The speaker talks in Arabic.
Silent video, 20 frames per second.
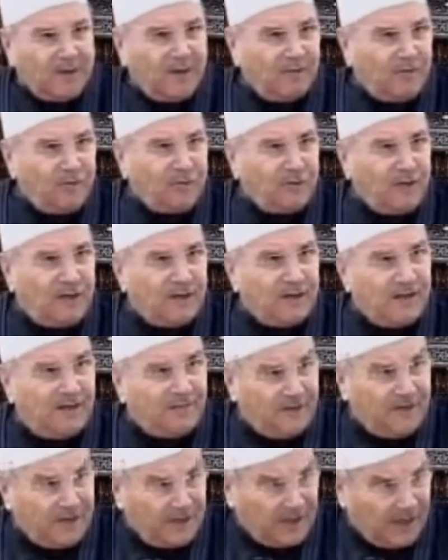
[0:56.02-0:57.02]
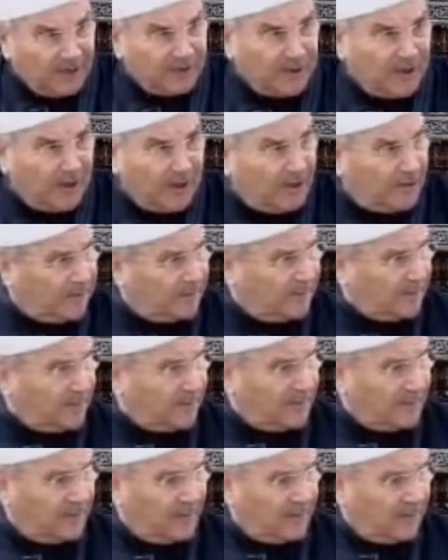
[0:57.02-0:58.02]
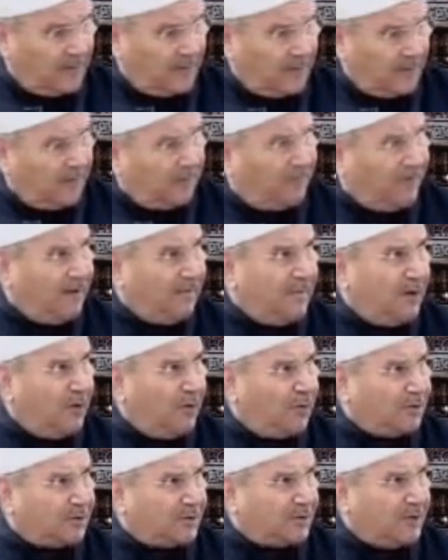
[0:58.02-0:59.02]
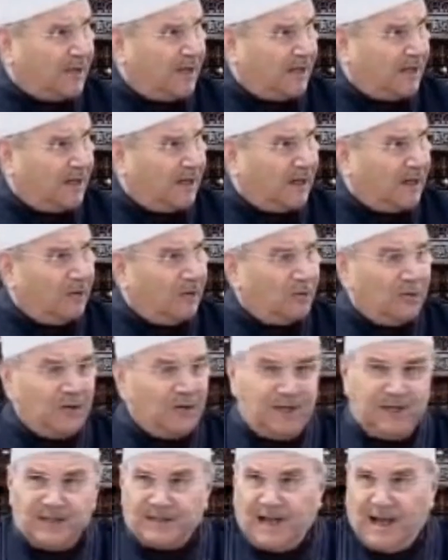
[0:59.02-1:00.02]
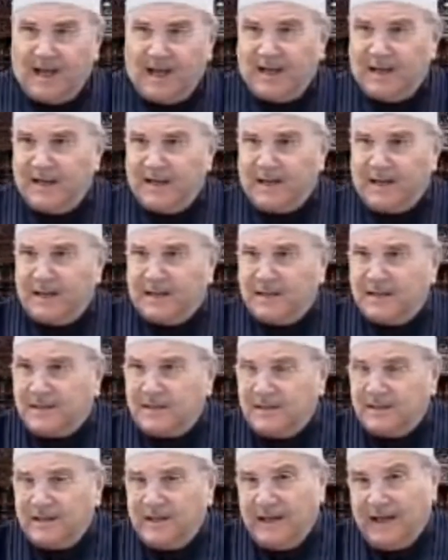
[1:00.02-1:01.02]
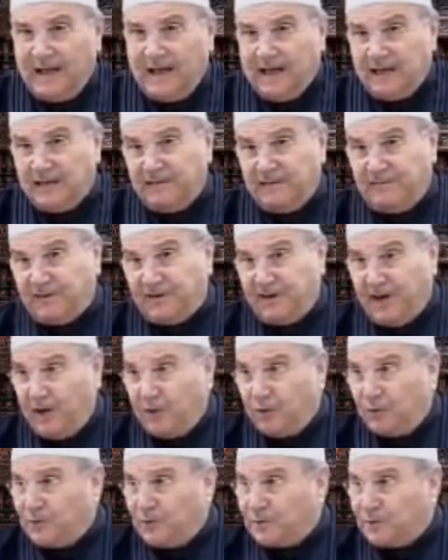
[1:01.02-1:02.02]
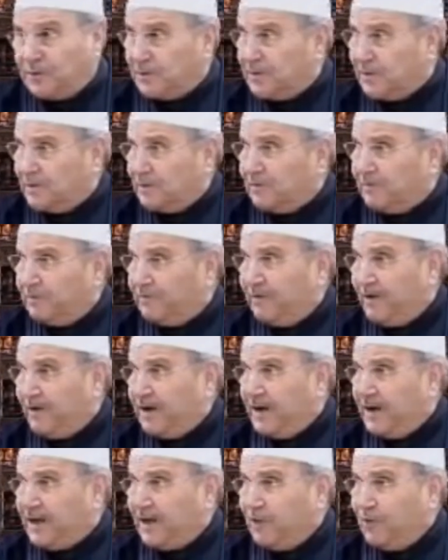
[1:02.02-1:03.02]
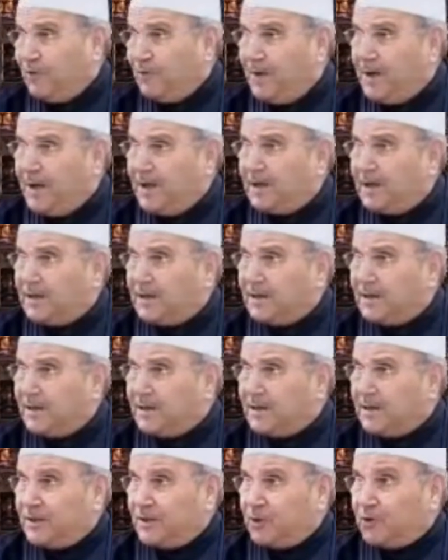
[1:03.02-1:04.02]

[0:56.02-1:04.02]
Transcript: وهو يظن أن فيه خطأ فلما وصل إلى قوله تعالى عن فرعون فاليوم